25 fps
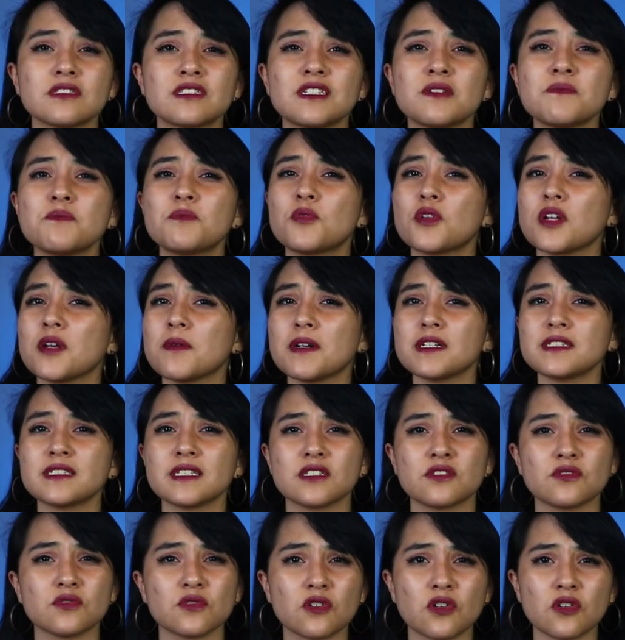sin pruebas
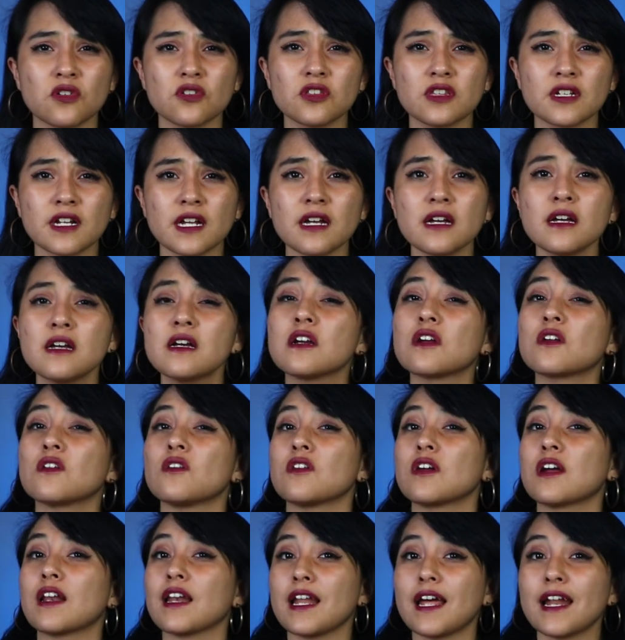en su contra,
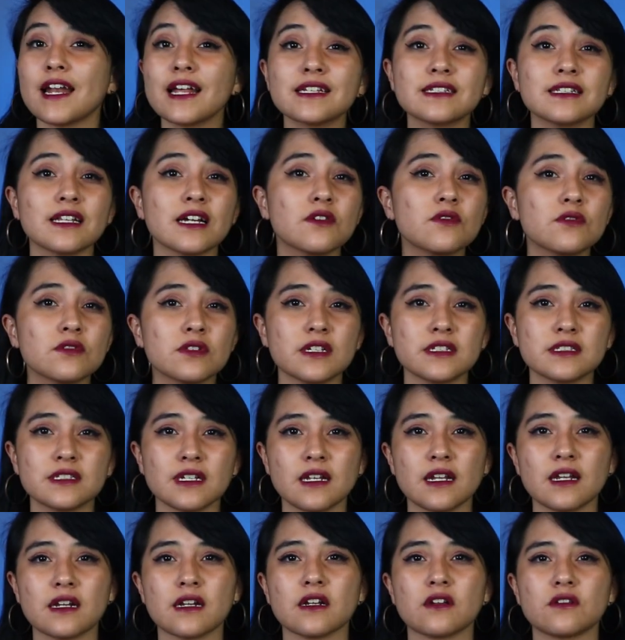con claras lagunas
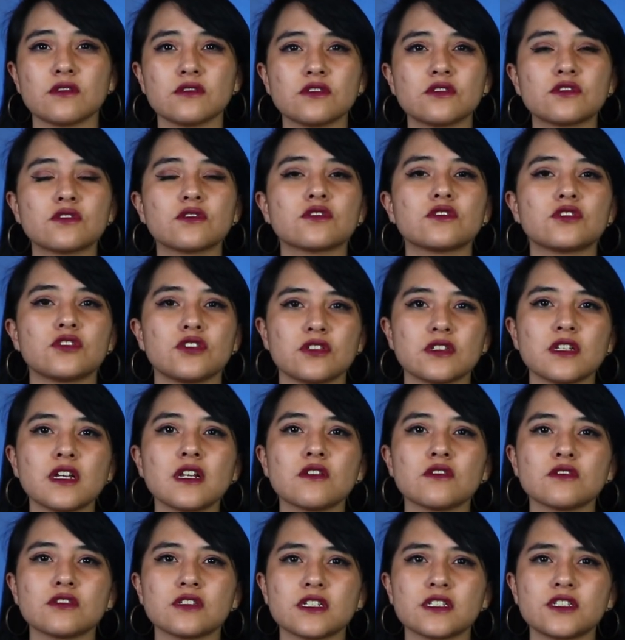en la reconstrucción de
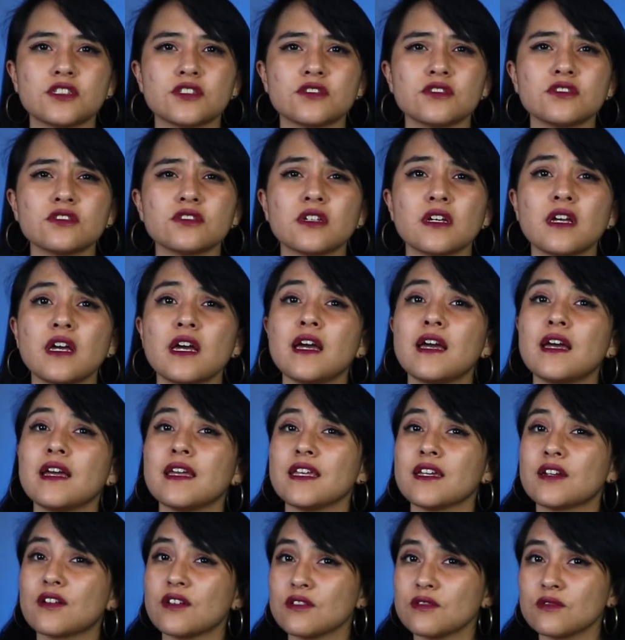los hechos
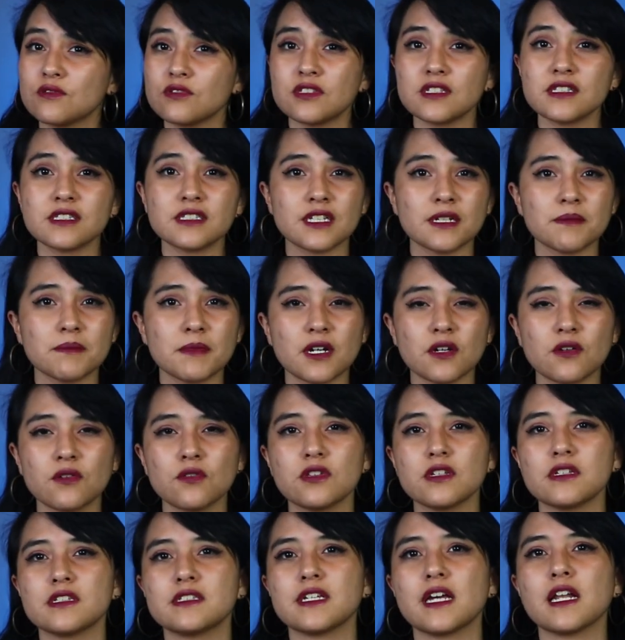y con un sistema
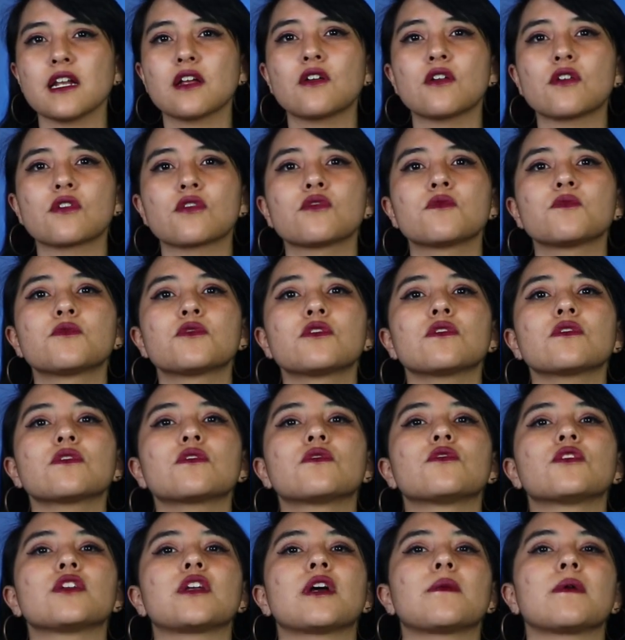judicial
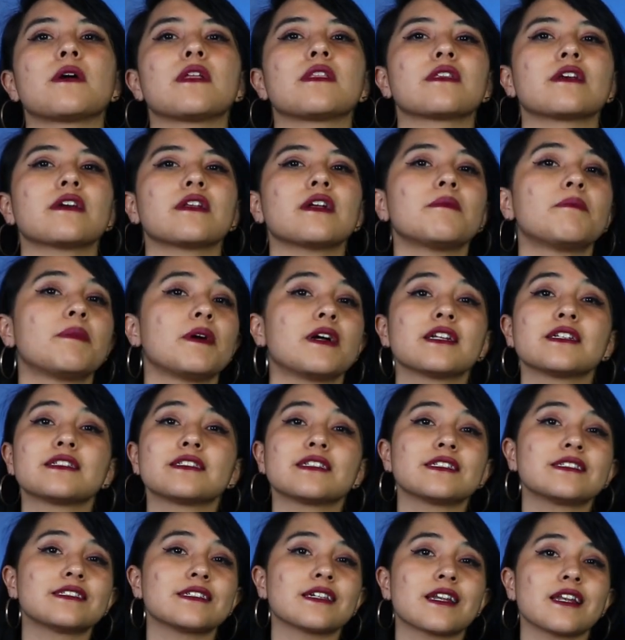corrupto cuya bandera
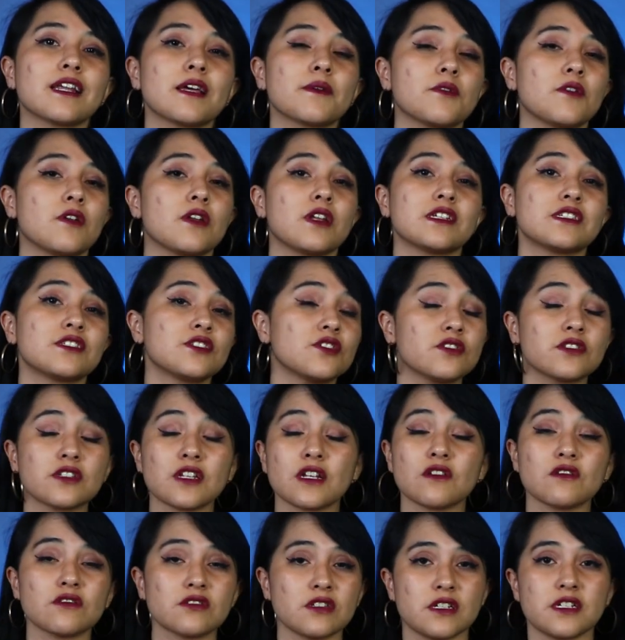parece ser la violación
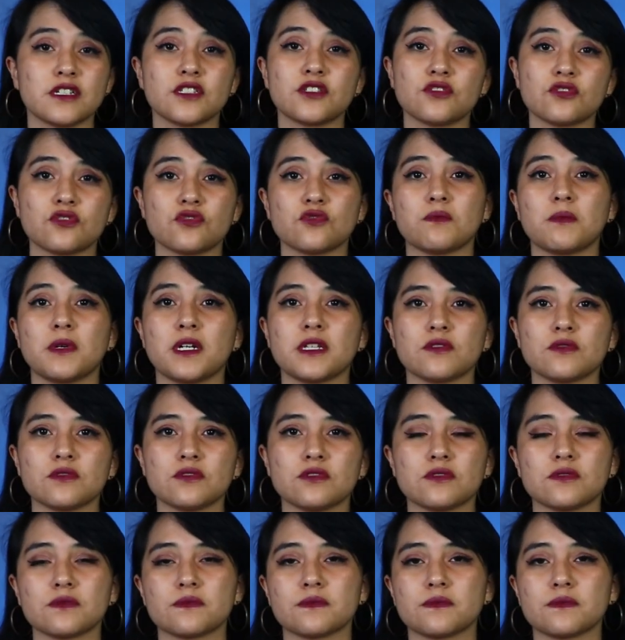de los derechos humanos.